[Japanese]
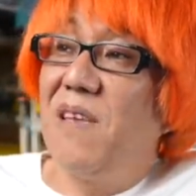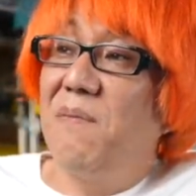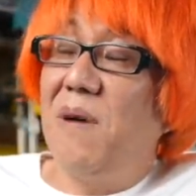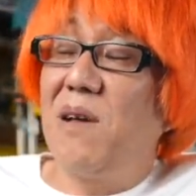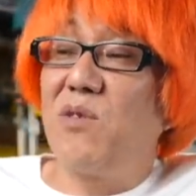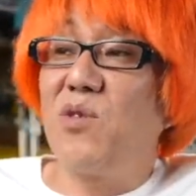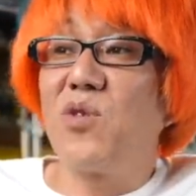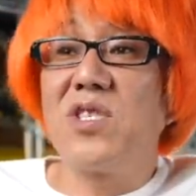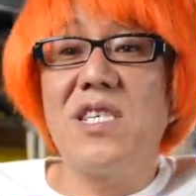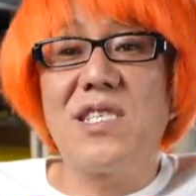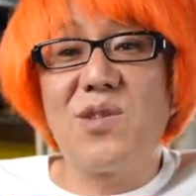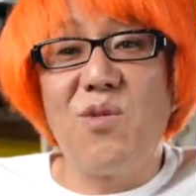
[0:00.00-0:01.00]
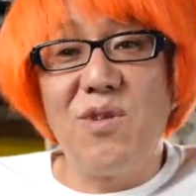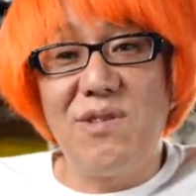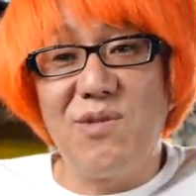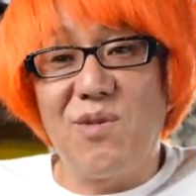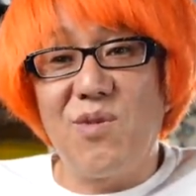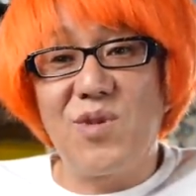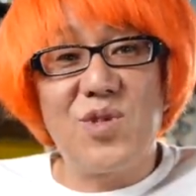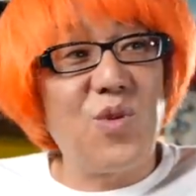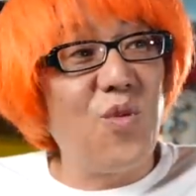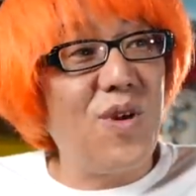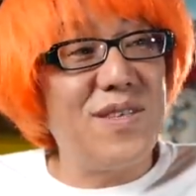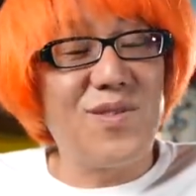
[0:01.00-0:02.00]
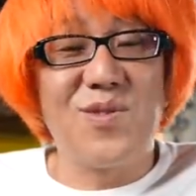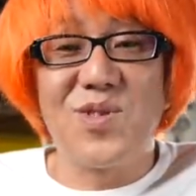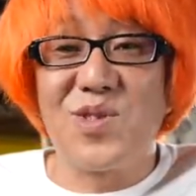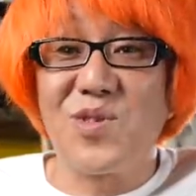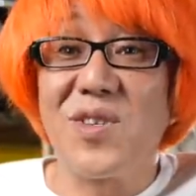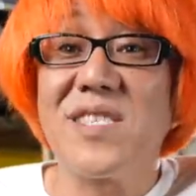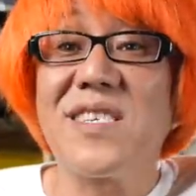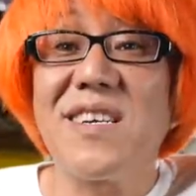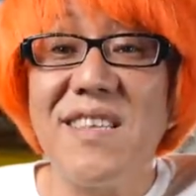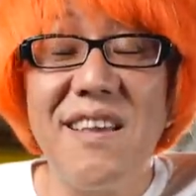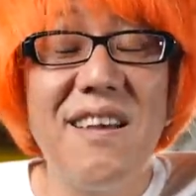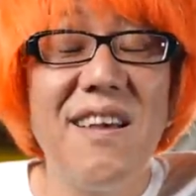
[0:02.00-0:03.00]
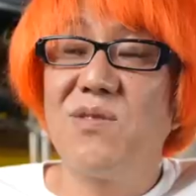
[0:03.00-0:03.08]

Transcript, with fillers: まあ、あの吉田松陰のこう松下村塾でしたかね。